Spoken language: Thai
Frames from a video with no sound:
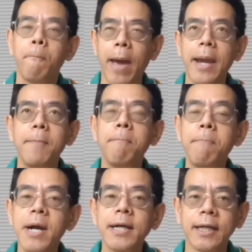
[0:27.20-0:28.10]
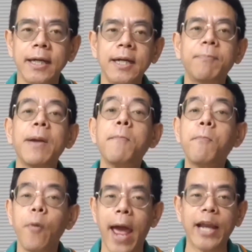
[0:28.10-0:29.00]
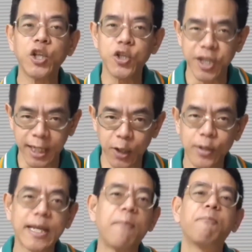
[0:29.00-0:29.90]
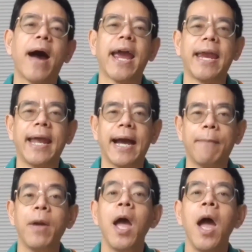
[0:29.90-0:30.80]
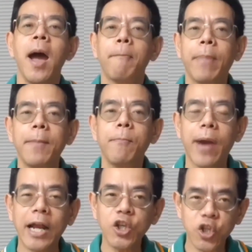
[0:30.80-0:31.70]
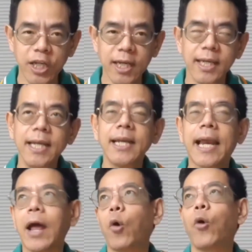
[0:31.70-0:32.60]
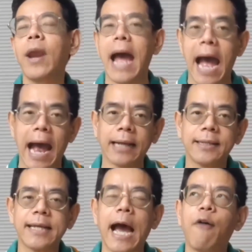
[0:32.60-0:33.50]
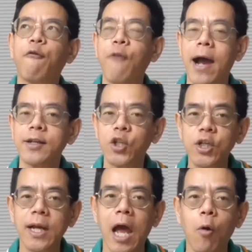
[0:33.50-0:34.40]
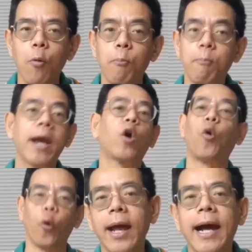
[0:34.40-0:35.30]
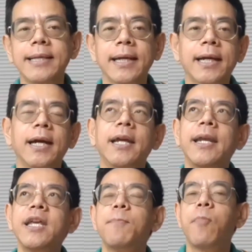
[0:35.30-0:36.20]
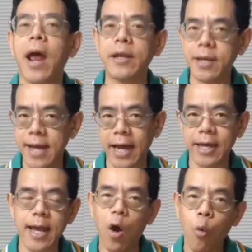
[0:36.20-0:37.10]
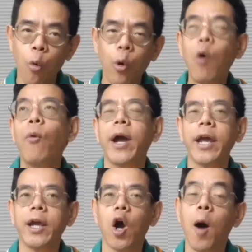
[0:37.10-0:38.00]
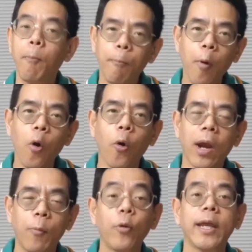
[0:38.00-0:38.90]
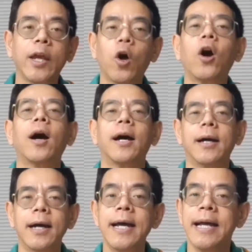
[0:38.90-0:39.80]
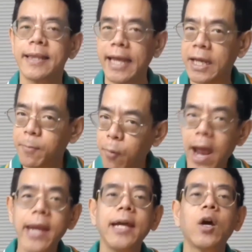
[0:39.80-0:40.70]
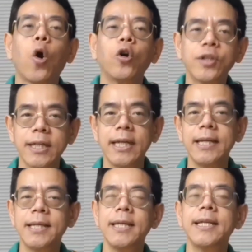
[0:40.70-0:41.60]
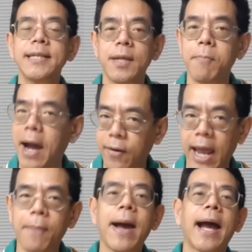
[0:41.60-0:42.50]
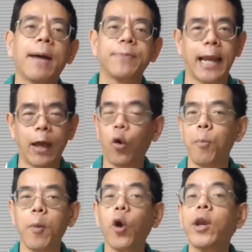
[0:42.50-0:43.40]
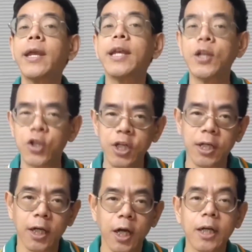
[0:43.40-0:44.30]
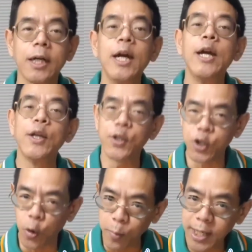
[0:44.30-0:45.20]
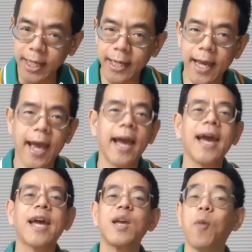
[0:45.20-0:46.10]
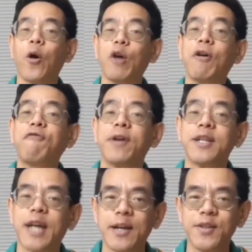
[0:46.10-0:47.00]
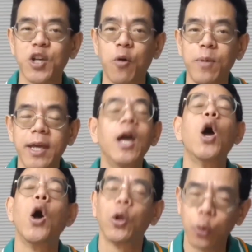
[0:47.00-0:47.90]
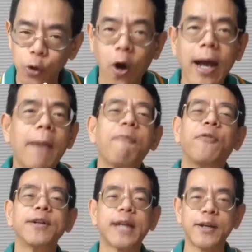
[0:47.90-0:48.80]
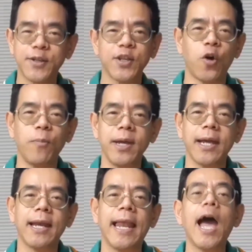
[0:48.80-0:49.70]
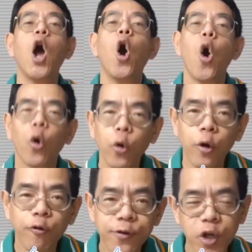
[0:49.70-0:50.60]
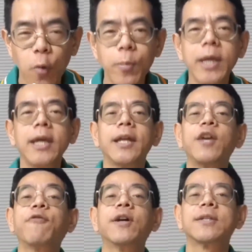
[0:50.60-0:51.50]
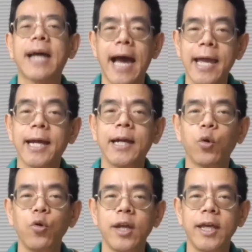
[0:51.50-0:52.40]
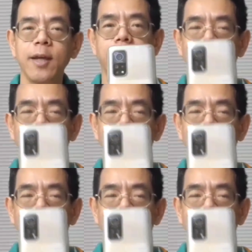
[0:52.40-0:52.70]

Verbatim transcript: เป็นมือถือเป็นแบรนด์จีนด้วยซ้ำไปนะครับเป็นแบรนด์จีนที่หลายๆคนอาจจะฟังชื่อแล้วไม่คุ้นอาจจะเคยได้ยินแบรนด์ใหญ่ๆอย่าง HuaweiOppo อะไรพวกนี้เนาะเออแต่อีกแบรนด์หนึ่งของจีนที่จริงๆมาแรงมากครับแต่หลายคนไม่ค่อยได้ยินชื่อก็คือ Xiaomi อ่าอย่าบอกนะว่า First ใช้ Xiaomi ถูกต้องครับ First ใช้ Xiaomi และรุ่น Xiaomi ที่ First ใช้คือรุ่นนี้